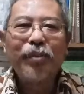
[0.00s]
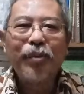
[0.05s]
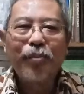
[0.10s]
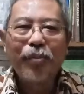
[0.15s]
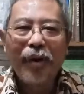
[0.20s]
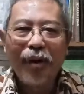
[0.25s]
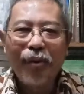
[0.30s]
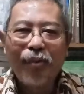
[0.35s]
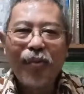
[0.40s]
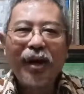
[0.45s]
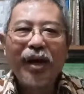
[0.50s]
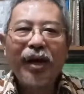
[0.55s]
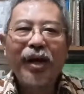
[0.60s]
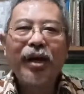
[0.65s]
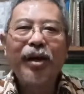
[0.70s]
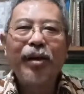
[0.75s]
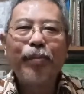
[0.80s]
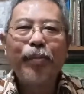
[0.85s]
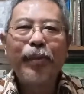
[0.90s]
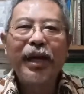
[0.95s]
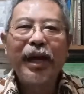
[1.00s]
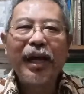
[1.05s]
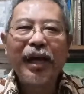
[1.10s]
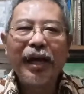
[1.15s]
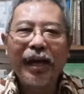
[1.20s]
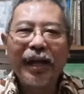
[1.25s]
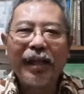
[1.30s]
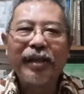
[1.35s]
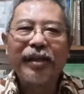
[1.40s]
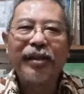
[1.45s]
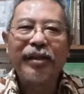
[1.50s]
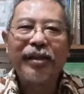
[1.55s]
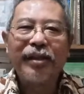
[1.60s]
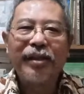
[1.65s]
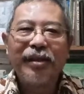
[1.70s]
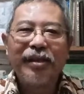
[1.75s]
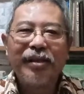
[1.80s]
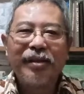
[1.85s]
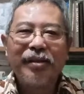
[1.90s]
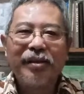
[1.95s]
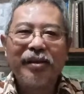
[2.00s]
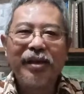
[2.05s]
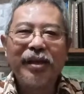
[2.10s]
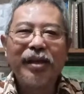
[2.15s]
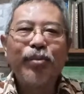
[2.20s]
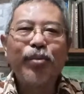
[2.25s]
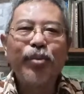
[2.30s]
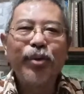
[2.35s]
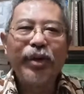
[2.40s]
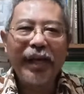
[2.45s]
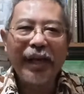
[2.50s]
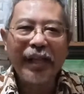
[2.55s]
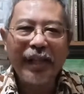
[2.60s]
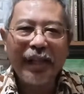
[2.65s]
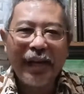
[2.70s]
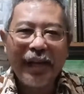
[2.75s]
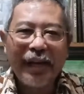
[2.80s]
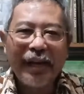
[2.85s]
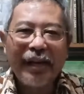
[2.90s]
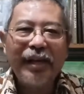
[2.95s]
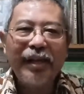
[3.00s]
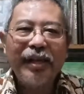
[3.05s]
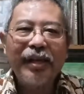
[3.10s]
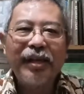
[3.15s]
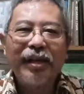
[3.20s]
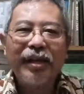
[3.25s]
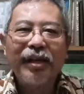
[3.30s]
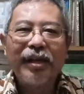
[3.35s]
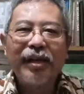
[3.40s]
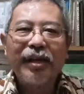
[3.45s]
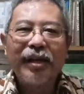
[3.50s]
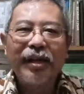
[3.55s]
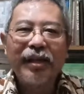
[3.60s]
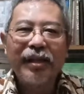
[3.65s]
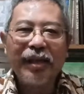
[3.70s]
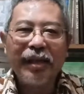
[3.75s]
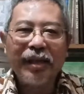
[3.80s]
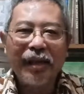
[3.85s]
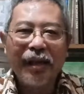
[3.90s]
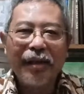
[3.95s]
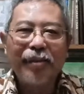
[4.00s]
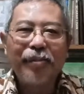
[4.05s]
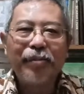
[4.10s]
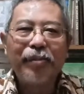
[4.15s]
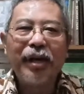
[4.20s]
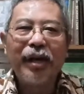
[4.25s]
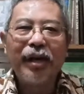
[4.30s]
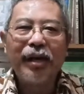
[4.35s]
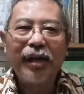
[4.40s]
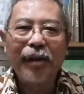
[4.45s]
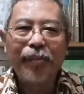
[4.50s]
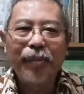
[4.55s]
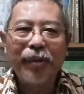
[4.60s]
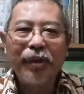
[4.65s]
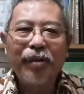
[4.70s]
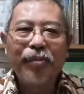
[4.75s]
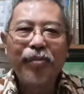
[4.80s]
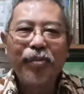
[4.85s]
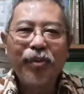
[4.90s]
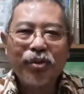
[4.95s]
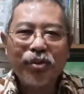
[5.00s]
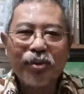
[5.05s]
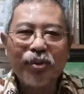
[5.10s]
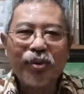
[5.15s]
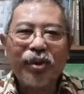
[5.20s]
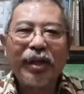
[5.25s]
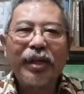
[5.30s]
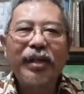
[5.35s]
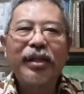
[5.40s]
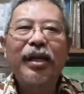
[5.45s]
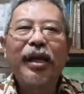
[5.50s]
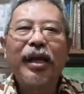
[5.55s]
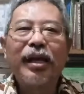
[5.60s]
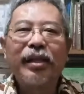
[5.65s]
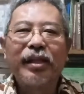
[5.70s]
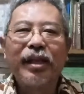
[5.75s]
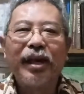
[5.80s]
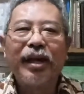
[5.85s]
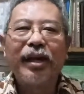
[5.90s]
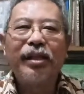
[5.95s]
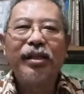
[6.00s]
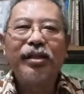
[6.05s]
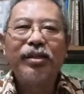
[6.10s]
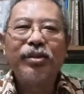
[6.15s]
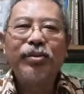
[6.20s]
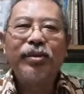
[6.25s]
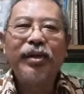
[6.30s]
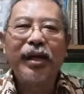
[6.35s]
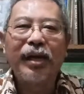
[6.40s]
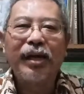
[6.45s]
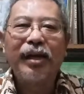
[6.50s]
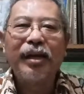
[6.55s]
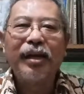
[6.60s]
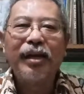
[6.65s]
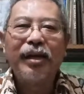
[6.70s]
membawa kemenangan di kemudian hari ketika menghadapi musuh dan karena juga